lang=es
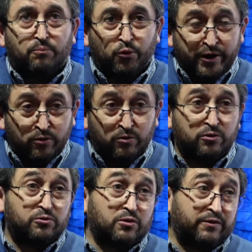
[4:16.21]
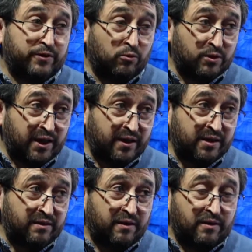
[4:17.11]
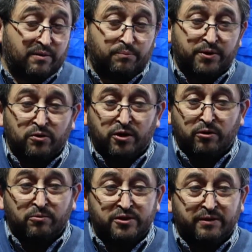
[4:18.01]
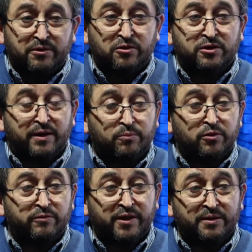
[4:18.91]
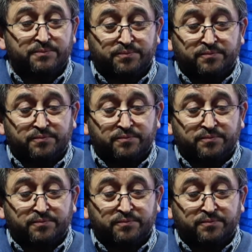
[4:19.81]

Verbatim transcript: bueno, con sus dificultades, pero que lo hemos sabido llevar muy bien